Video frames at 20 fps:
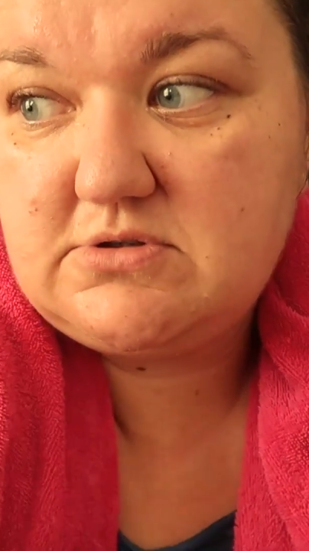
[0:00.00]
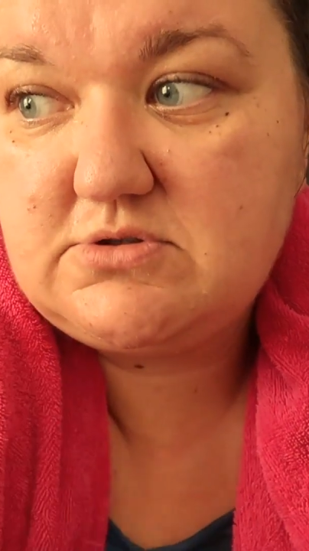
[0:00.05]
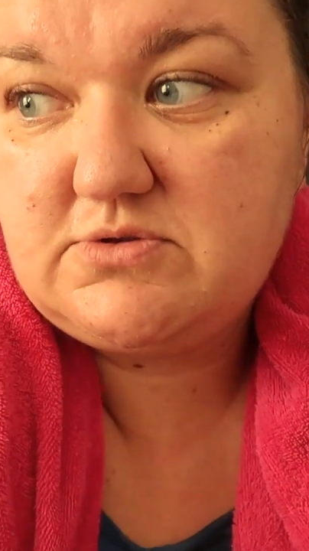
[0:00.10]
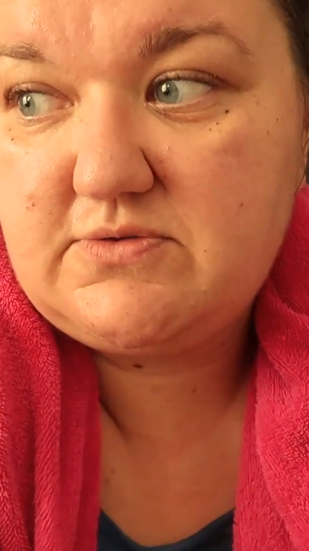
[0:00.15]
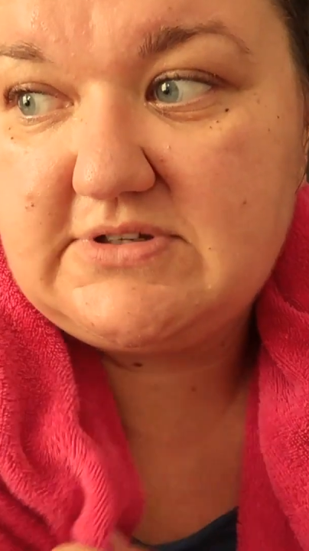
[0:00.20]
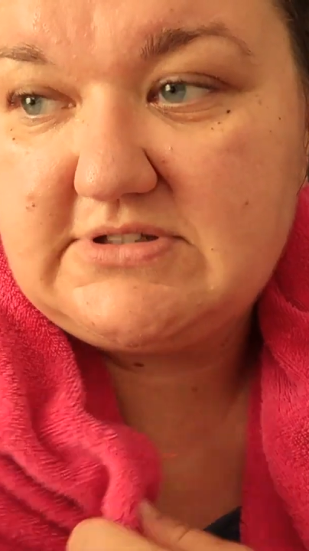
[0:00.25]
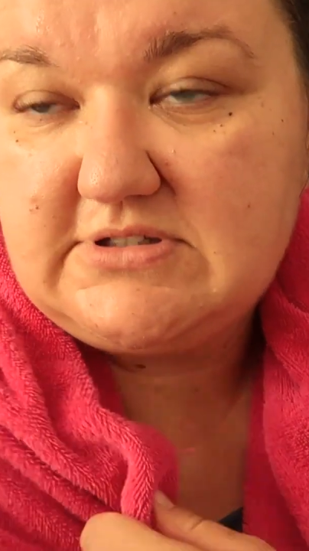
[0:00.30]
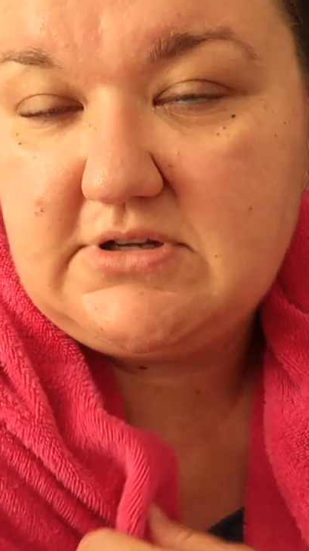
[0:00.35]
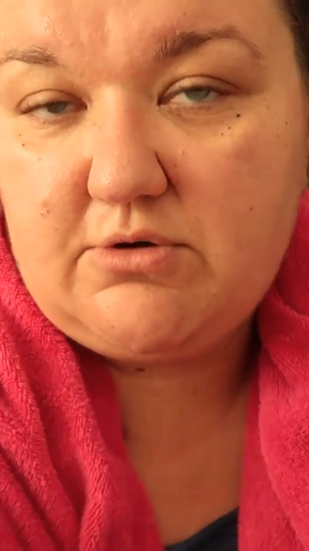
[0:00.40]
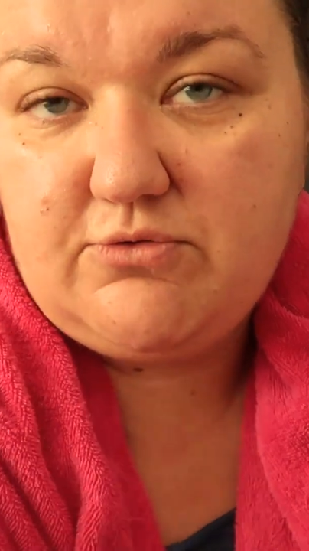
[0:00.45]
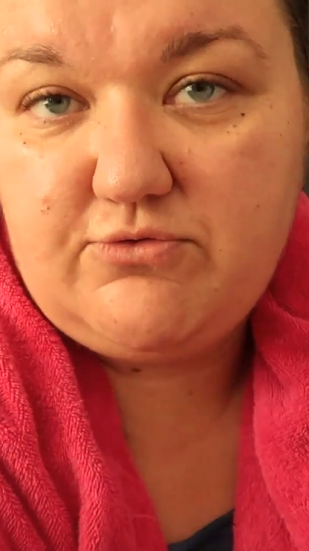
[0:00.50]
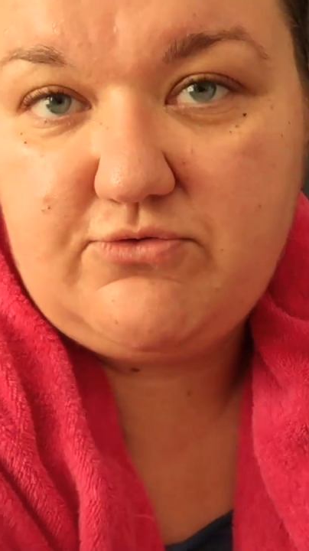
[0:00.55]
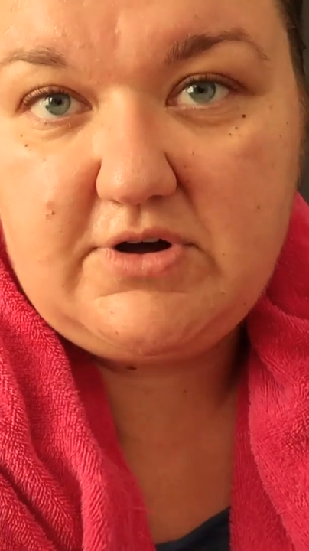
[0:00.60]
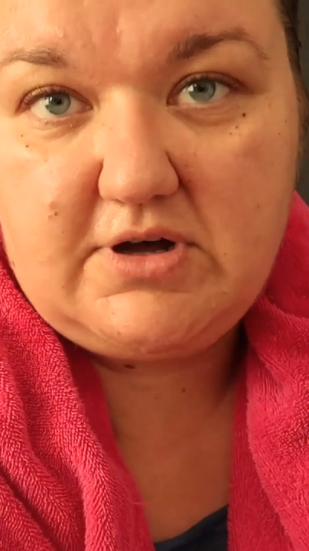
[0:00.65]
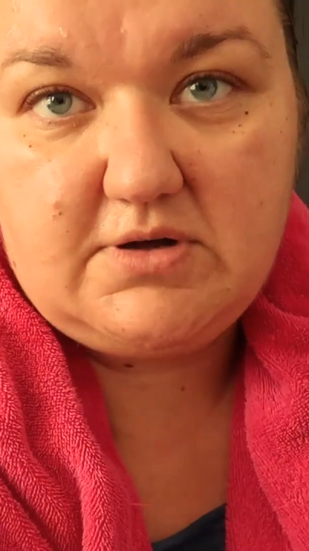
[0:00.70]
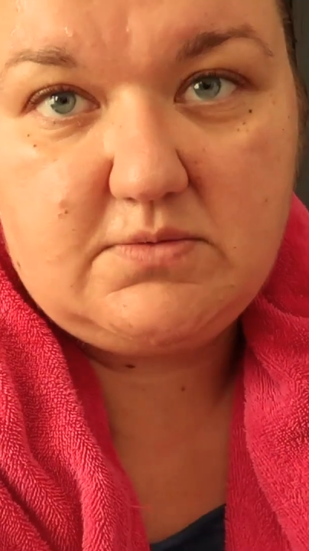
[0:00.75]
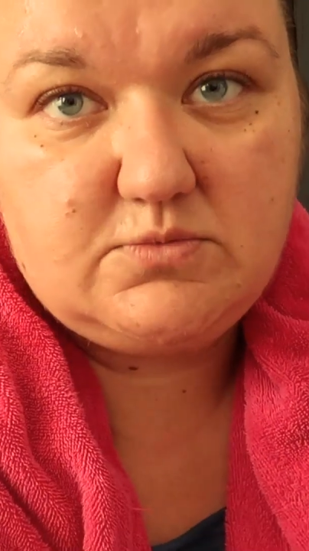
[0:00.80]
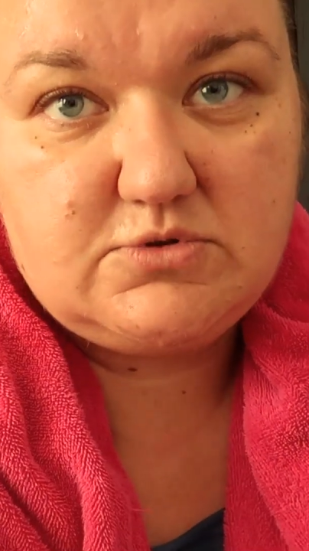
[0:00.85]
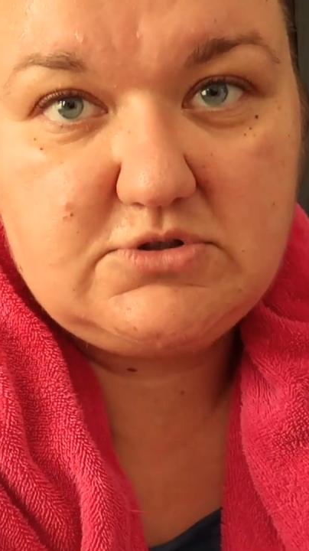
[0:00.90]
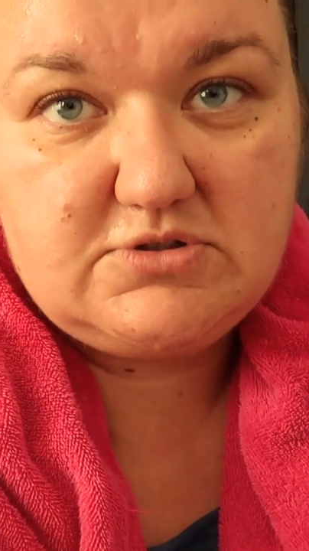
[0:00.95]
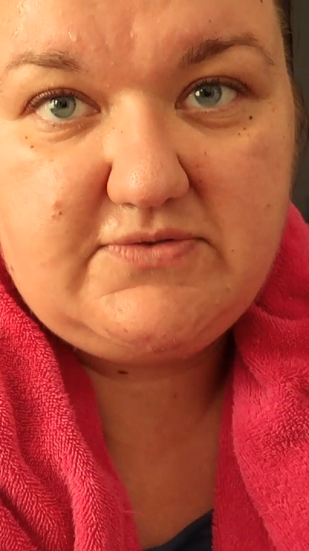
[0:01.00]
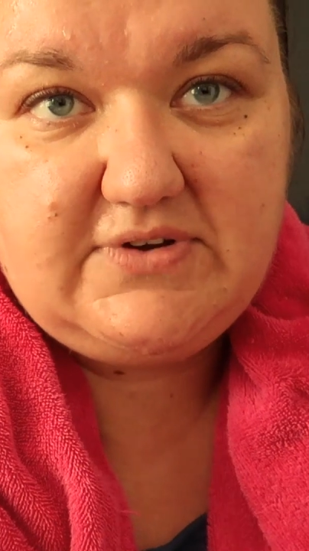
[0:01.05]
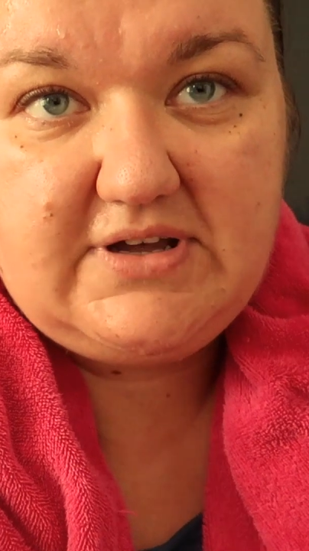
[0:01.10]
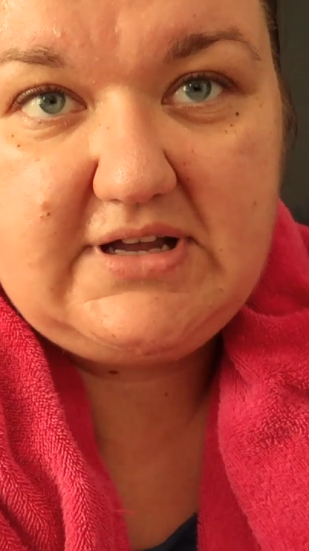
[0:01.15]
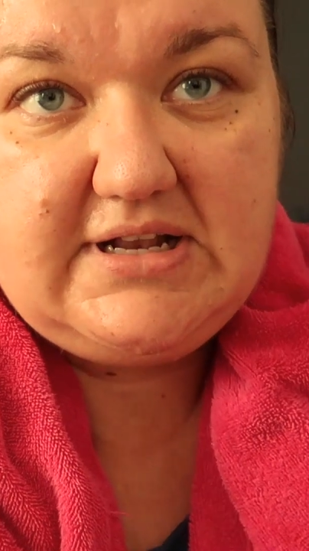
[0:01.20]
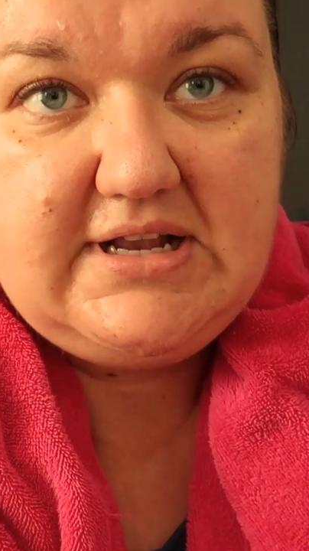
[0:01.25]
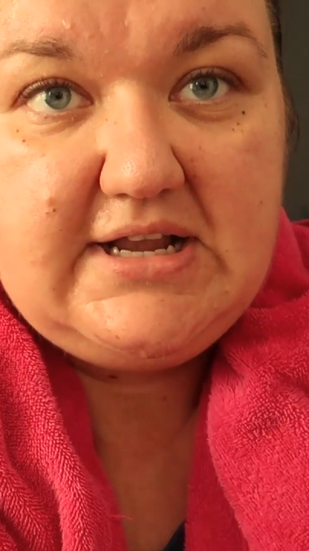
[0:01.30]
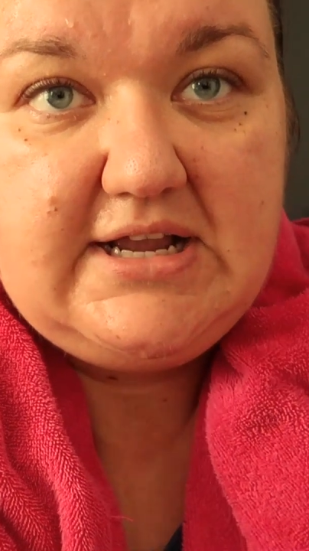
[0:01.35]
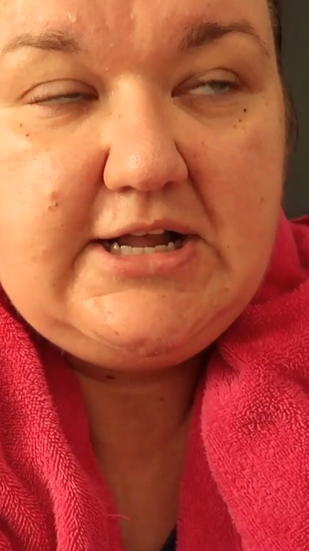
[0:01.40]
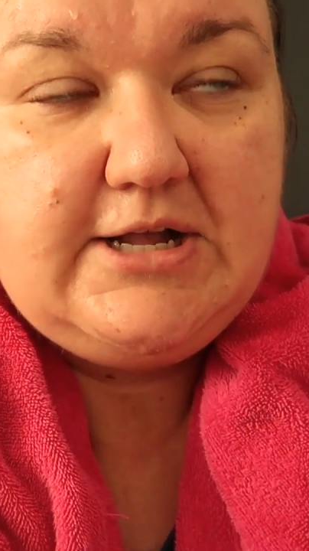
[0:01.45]
oder sowas aufwachen muss,
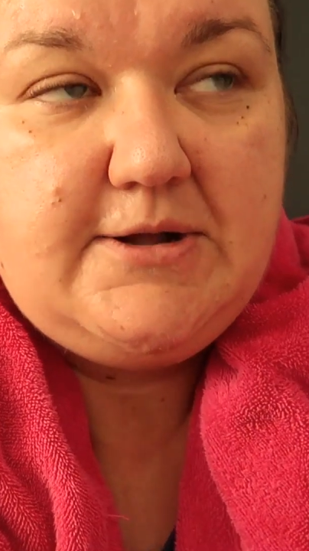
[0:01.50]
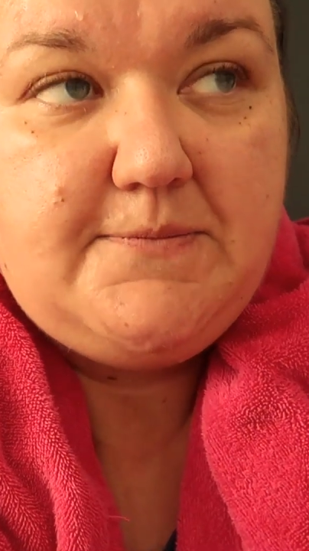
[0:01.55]
weil